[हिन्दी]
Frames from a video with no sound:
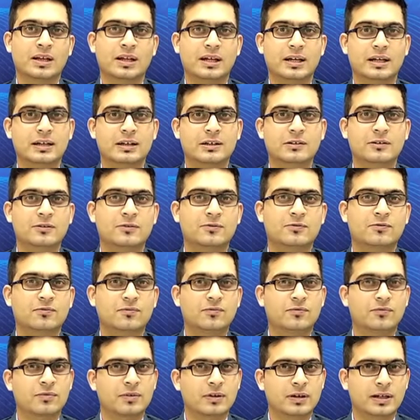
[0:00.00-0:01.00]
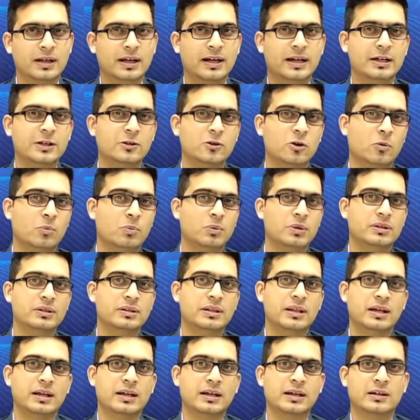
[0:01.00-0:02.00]
एक नेगेटिव ओपनिंग
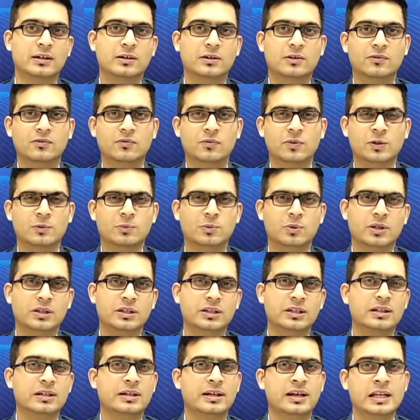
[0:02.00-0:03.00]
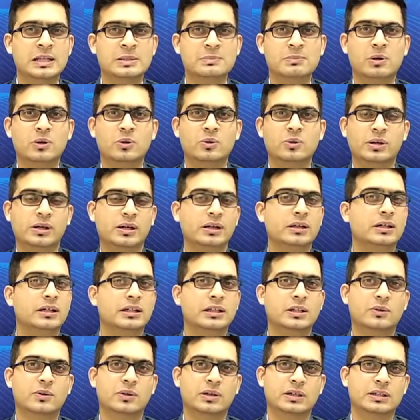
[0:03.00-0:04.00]
देकर फिर पूरा दिन रेंज बाउंड ट्रेड
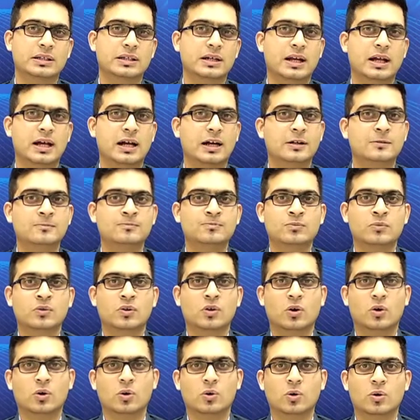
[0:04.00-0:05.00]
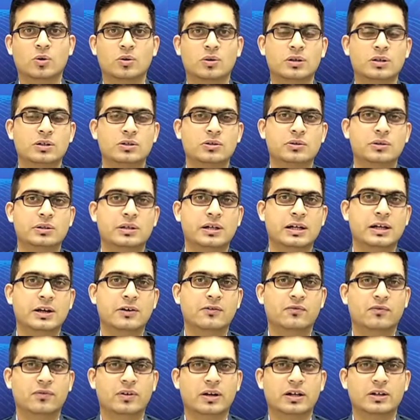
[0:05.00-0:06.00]
करता हुआ नजर आया और क्लोजिंग जो दिखाई है
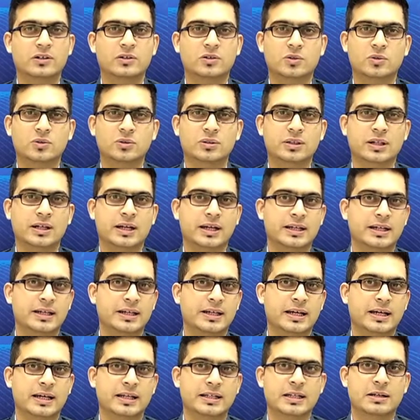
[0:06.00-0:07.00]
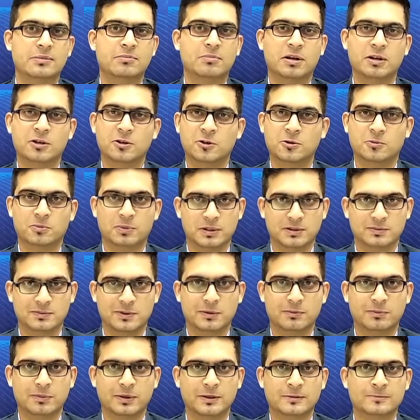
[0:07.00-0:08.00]
फ्लैट क्लोजिंग दिखाई है ग्यारह हज़ार पाँच सौ
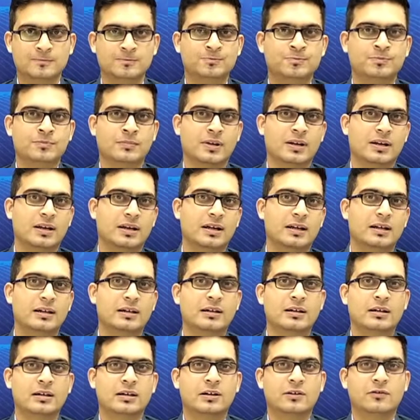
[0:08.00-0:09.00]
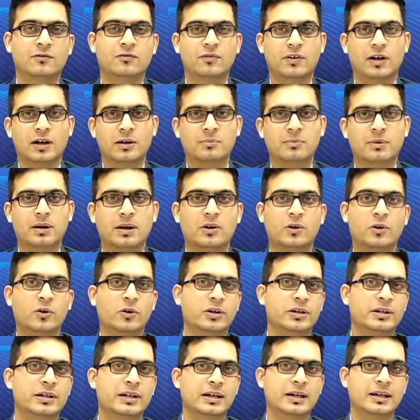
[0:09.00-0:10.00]
पचपन पे कल फार्मा
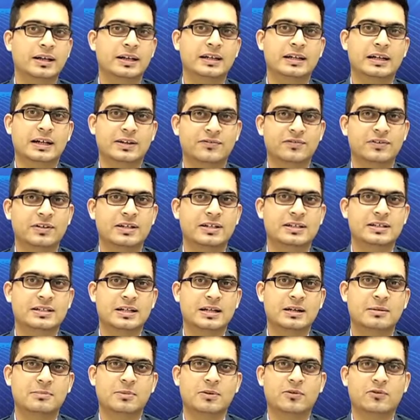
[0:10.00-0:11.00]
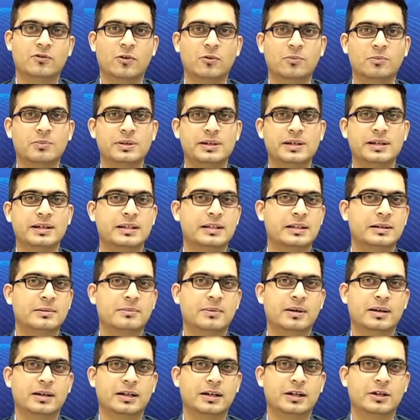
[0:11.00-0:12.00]
और रियल्टी काफ़ी अच्छा परफॉर्म किए थे
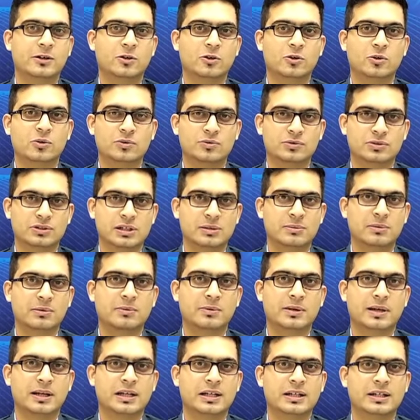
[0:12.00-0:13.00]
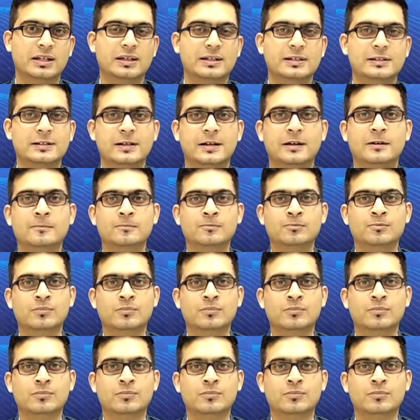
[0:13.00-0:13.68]
मार्केट को स्टेबल बनाने के लिए